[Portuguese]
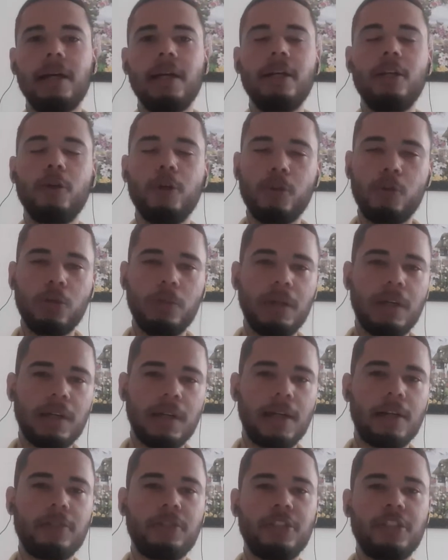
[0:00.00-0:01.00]
e o YouTube,
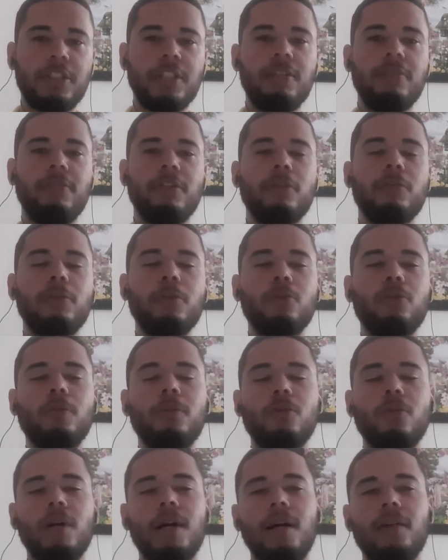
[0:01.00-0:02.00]
claro, se inscrever no YouTube
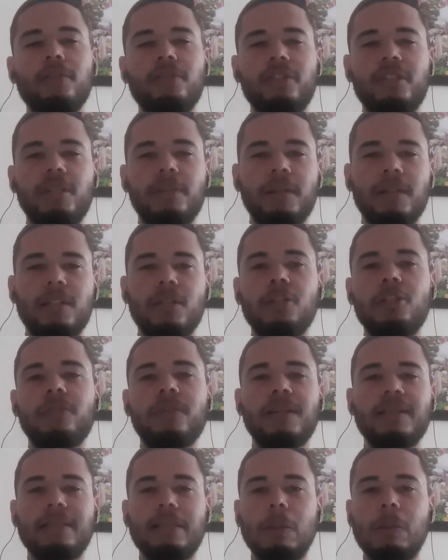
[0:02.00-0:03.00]
e tocar o sininho para ter
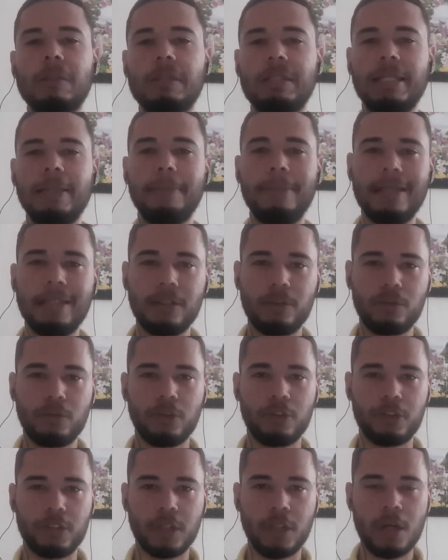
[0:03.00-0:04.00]
notificação sempre que
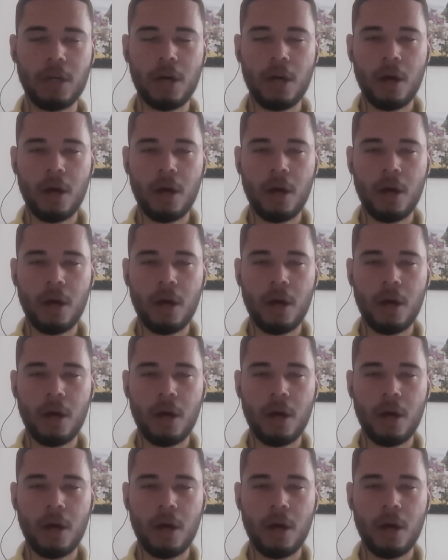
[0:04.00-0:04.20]
surgir